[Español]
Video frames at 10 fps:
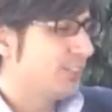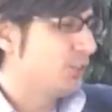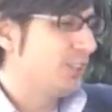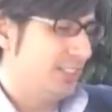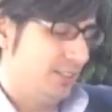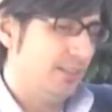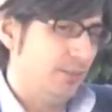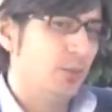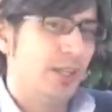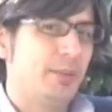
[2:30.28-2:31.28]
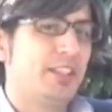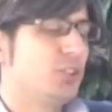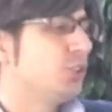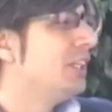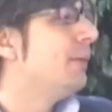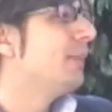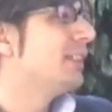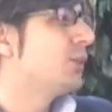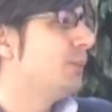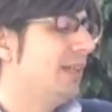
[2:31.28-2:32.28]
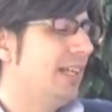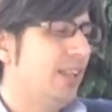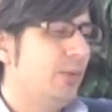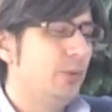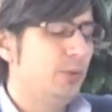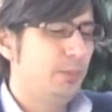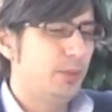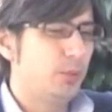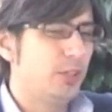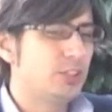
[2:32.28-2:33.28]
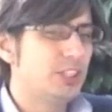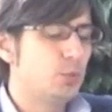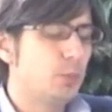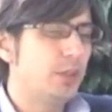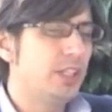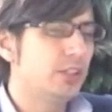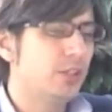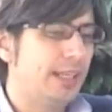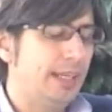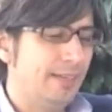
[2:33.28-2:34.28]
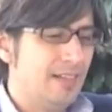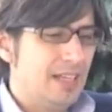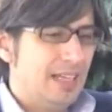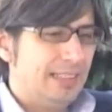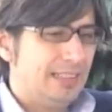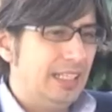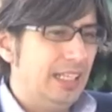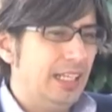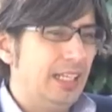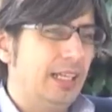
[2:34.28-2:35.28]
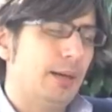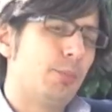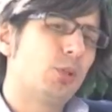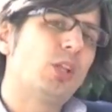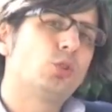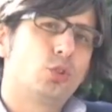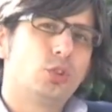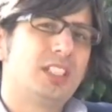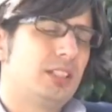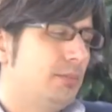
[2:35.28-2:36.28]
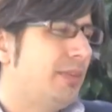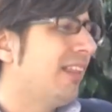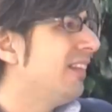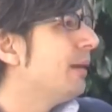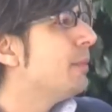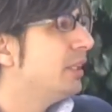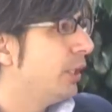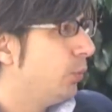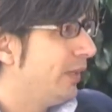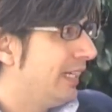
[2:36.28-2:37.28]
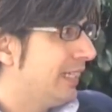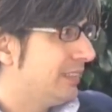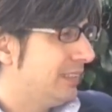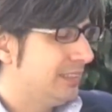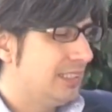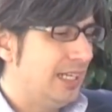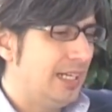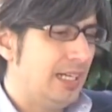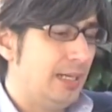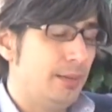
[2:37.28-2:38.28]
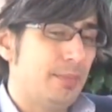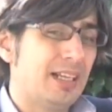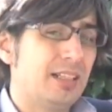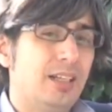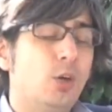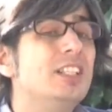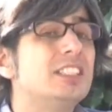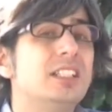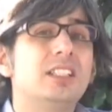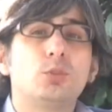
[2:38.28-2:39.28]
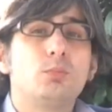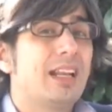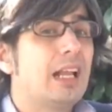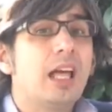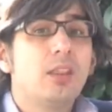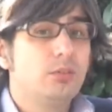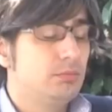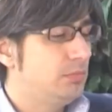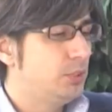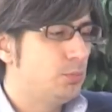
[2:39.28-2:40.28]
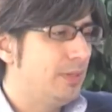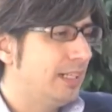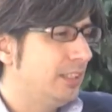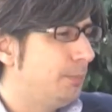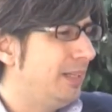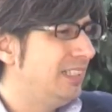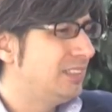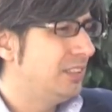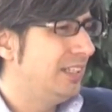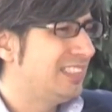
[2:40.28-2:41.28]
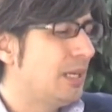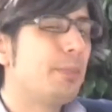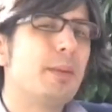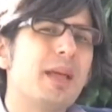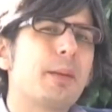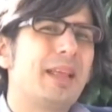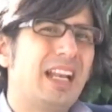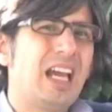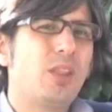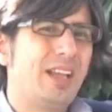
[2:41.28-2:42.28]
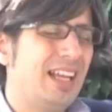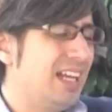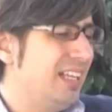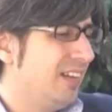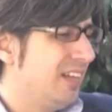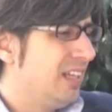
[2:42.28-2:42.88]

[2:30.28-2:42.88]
las cosas, eh, hay veces no siempre, es complicado, Pero bueno, sí es un proyecto que tiene, aporta dos cosas verdaderamente únicas. Es la, eh, Hall Street es un mercado, es un marketplace, es el primer mercado que hay